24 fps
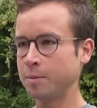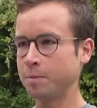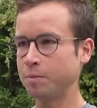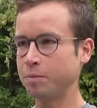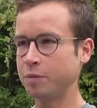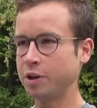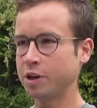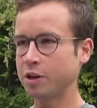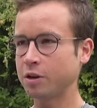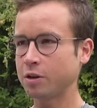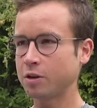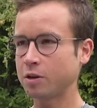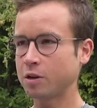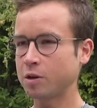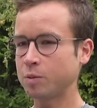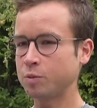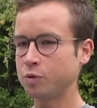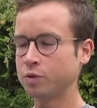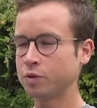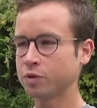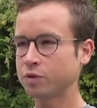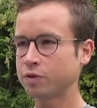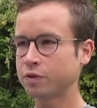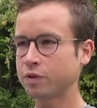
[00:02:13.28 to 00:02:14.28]
mehrere
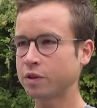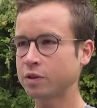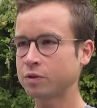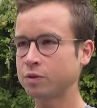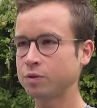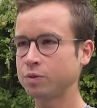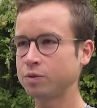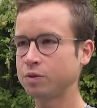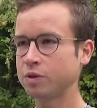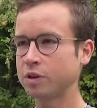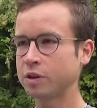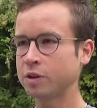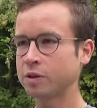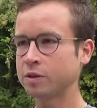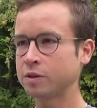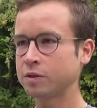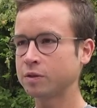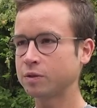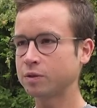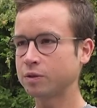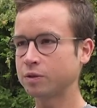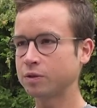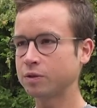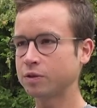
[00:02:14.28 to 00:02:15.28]

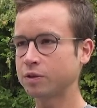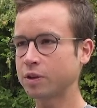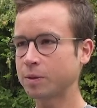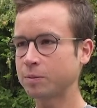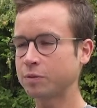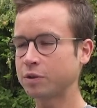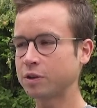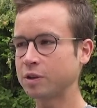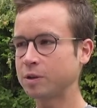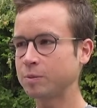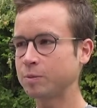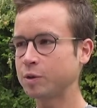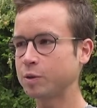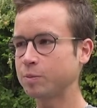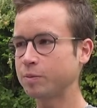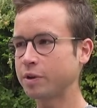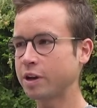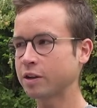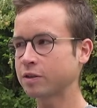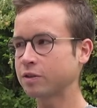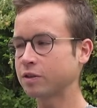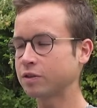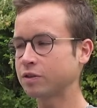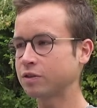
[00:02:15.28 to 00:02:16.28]
Ermüdungsfrakturen und habe dann eben
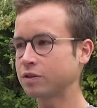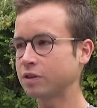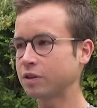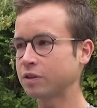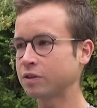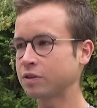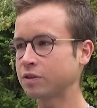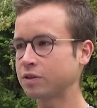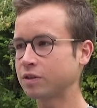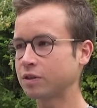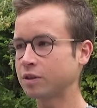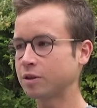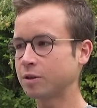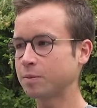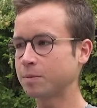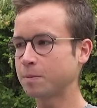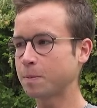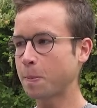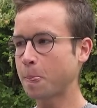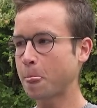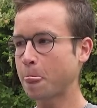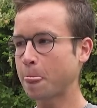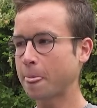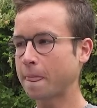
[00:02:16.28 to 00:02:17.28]
gemerkt, dass das,
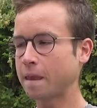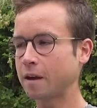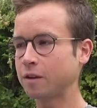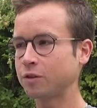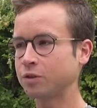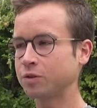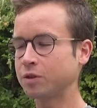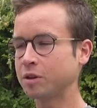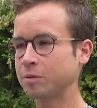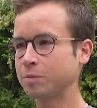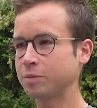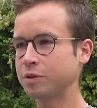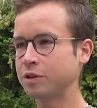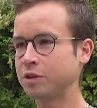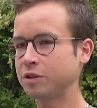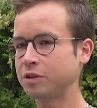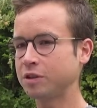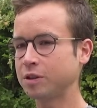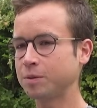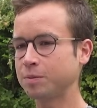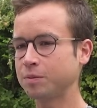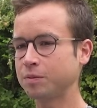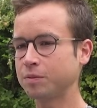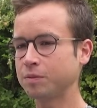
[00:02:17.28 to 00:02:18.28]
ähm, also dann bin ich
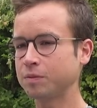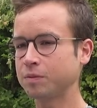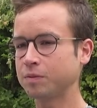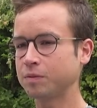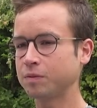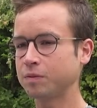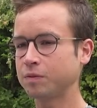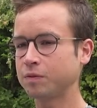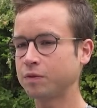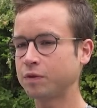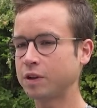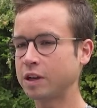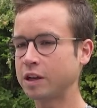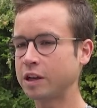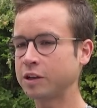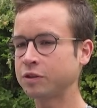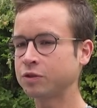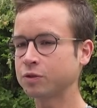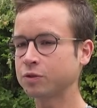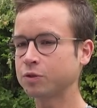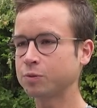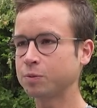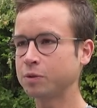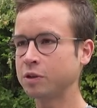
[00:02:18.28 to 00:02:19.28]
eben
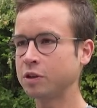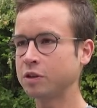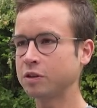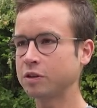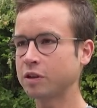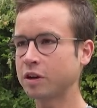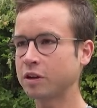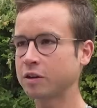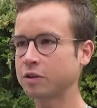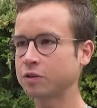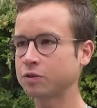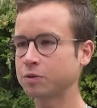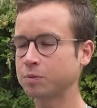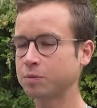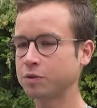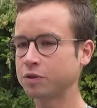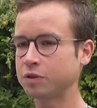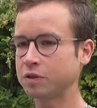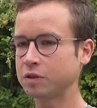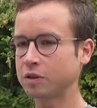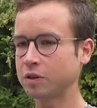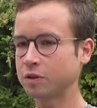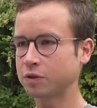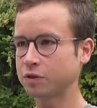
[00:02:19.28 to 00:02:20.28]
verletzungsbedingt eigentlich so ein
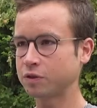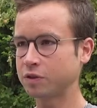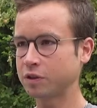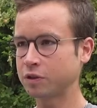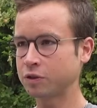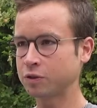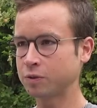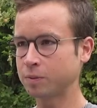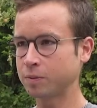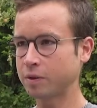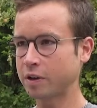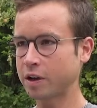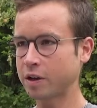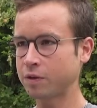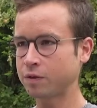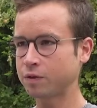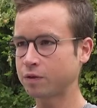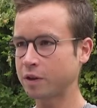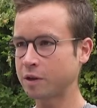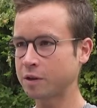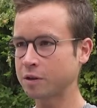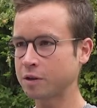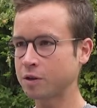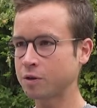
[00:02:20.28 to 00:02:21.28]
bisschen auch sehr zum
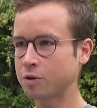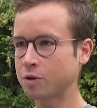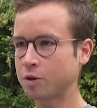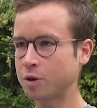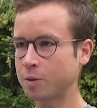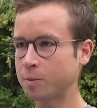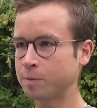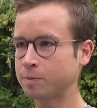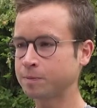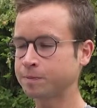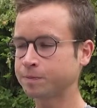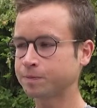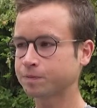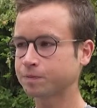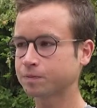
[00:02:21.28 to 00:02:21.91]
Radfahren gekommen,